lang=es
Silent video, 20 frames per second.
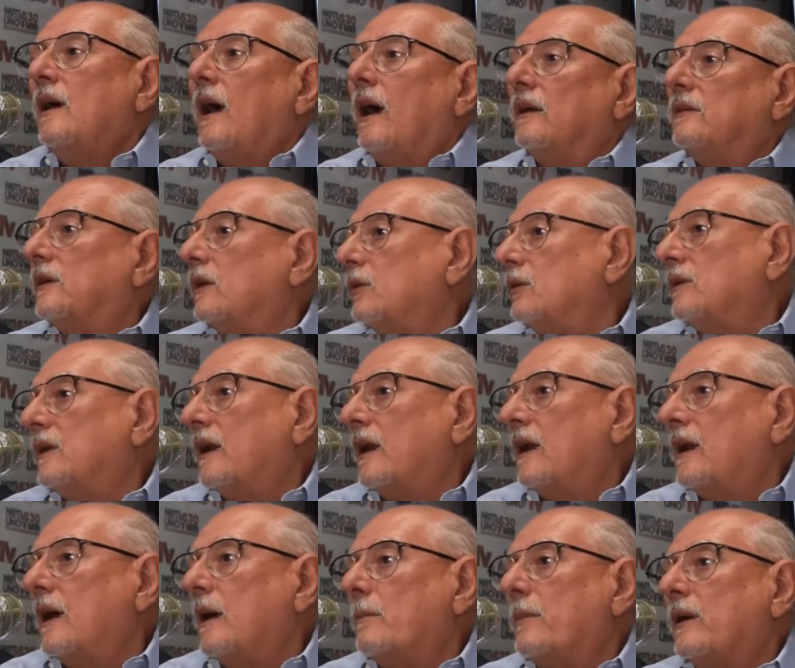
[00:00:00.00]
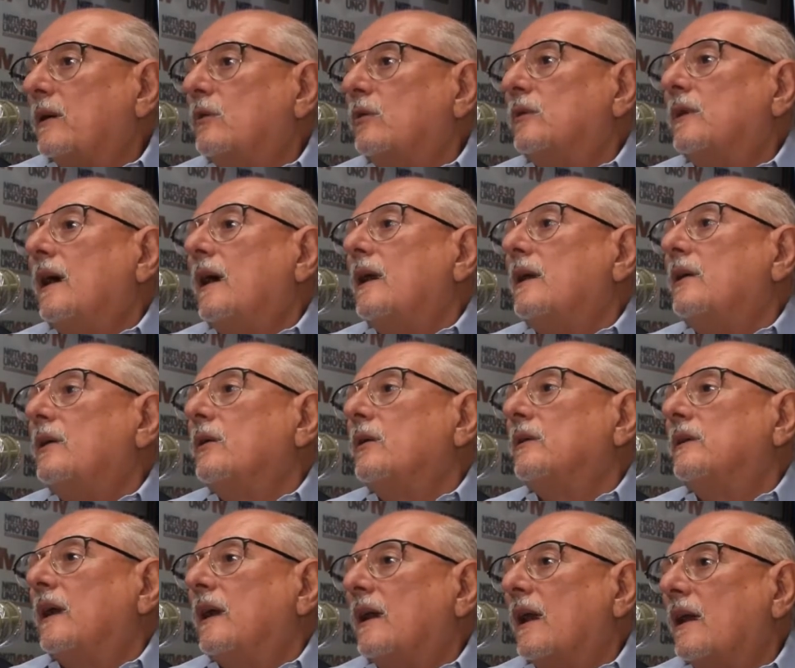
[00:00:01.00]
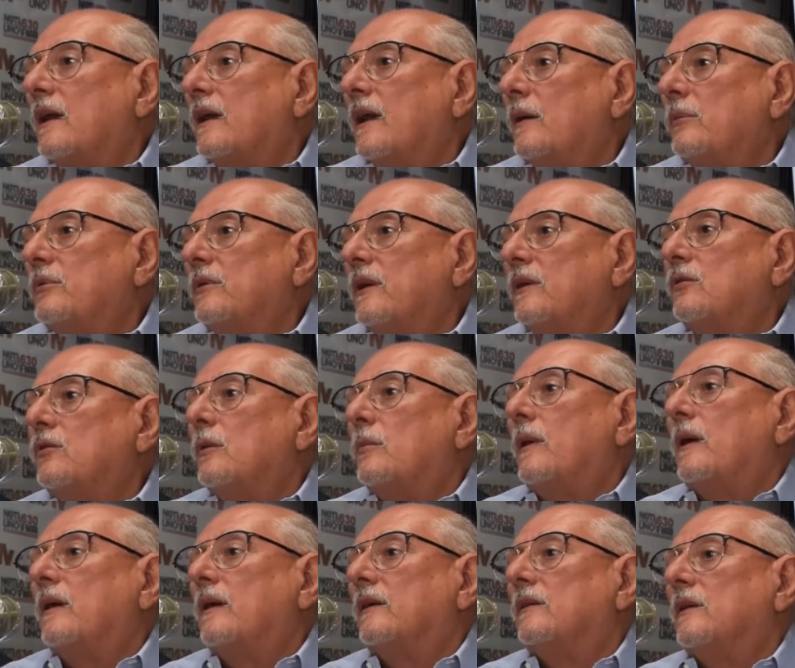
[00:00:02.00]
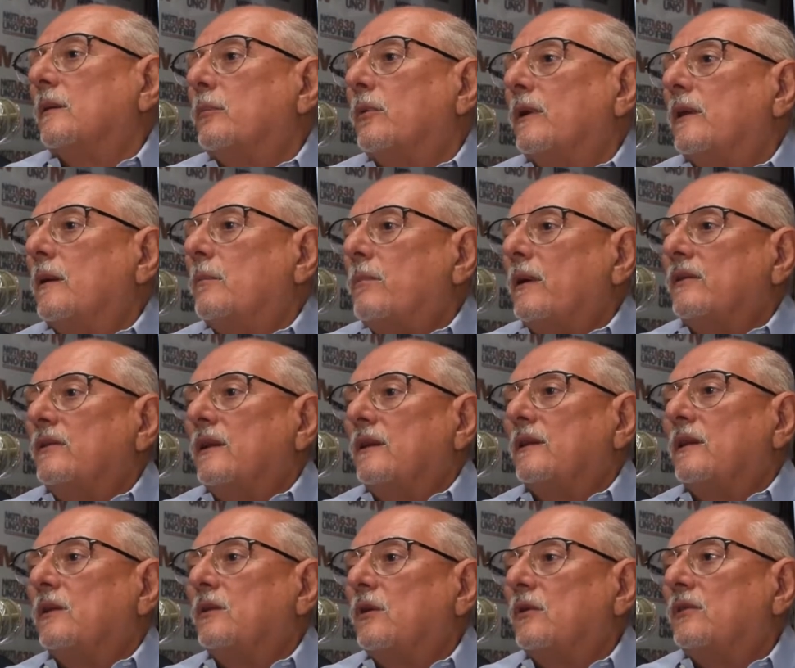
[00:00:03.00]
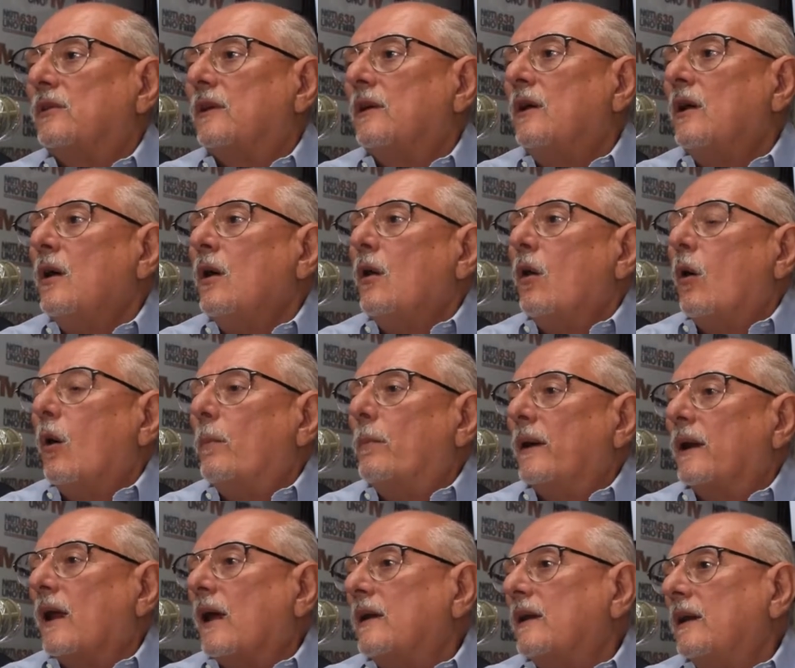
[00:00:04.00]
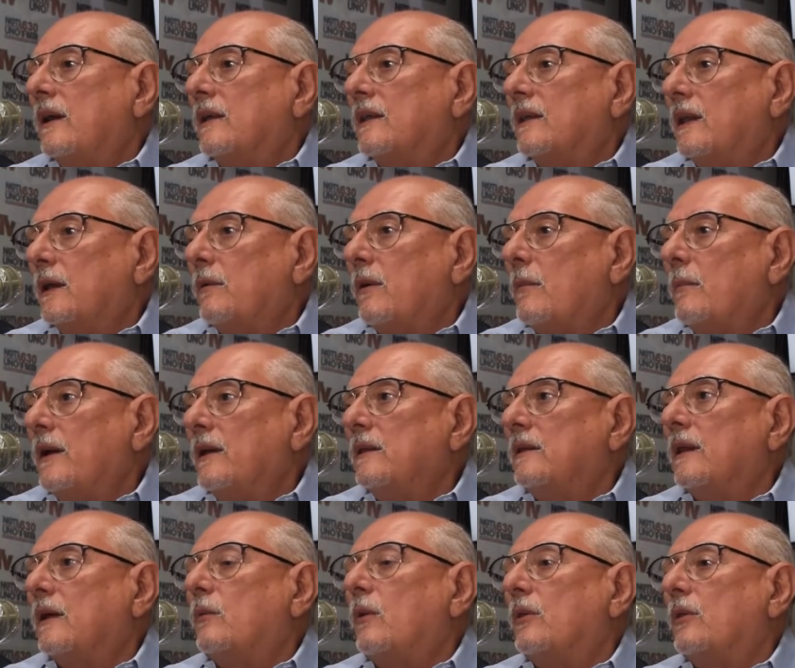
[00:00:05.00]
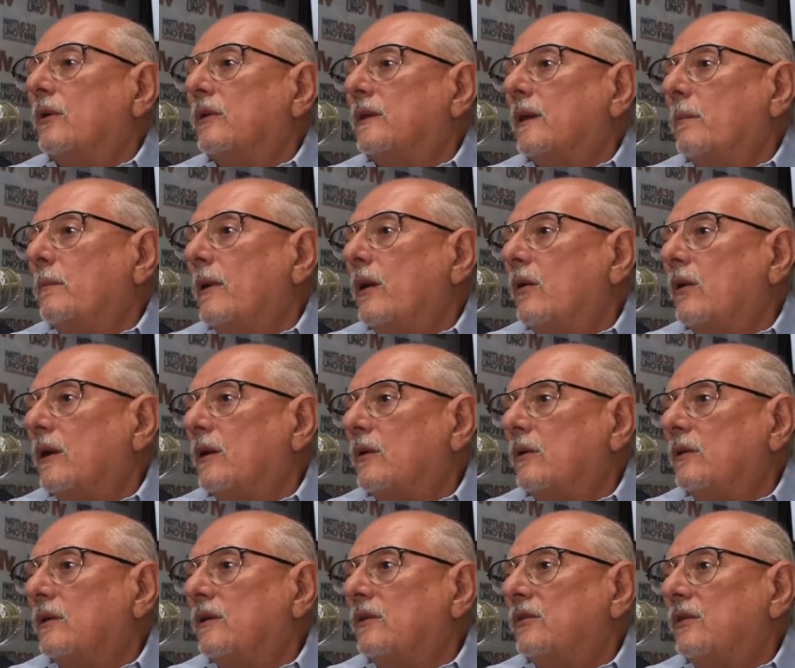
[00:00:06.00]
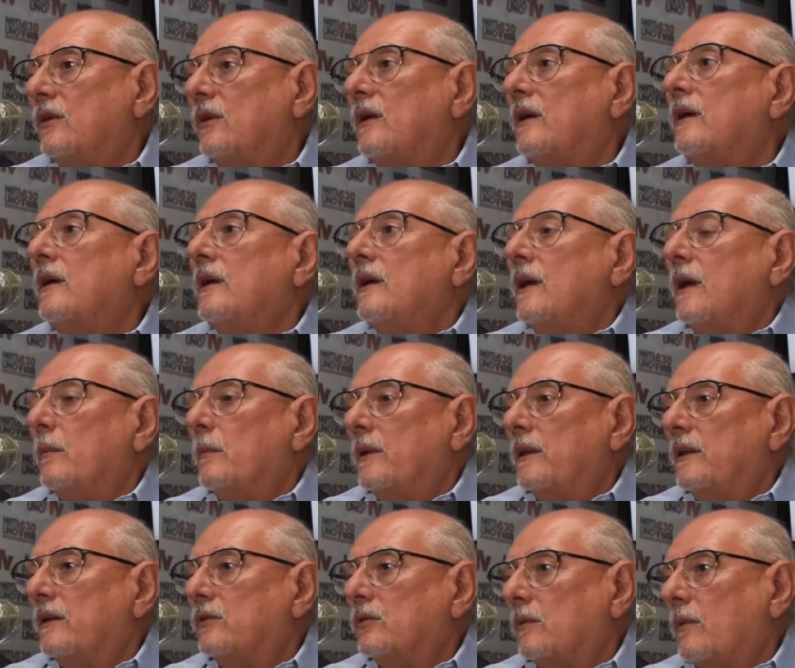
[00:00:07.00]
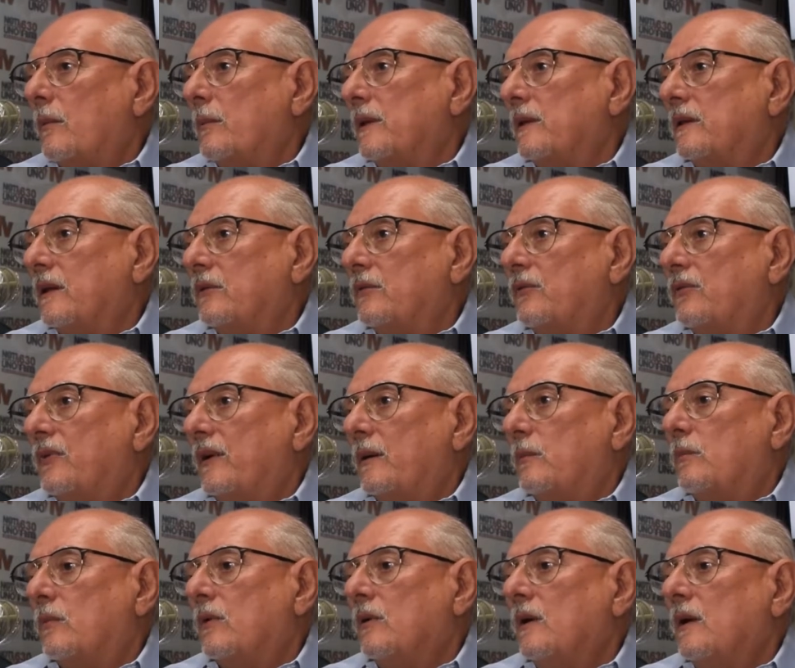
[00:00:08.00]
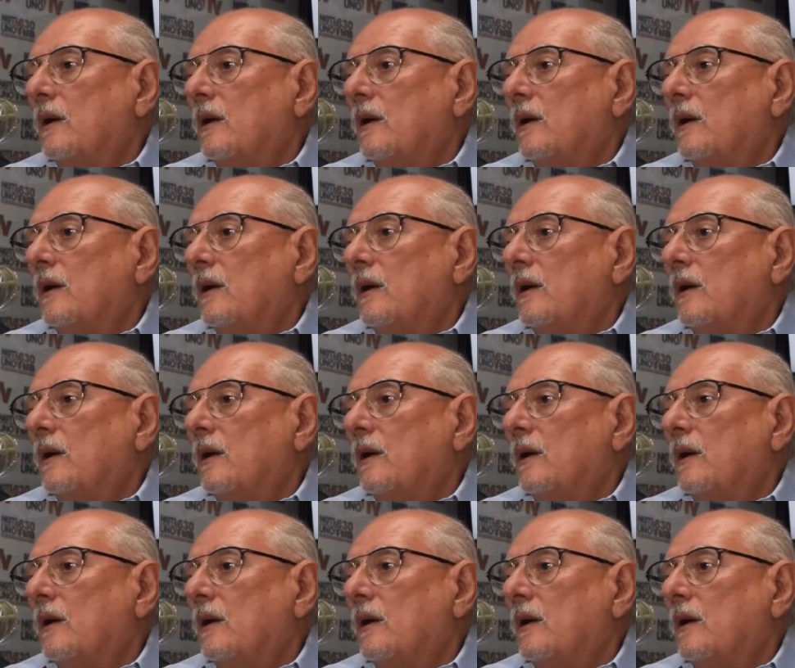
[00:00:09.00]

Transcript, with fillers: hacer un drenaje percutáneo, drenar el absceso para que se pueda el paciente entonces operar electivamente cuando esté en mejores condiciones en vez de sumamente enfermo.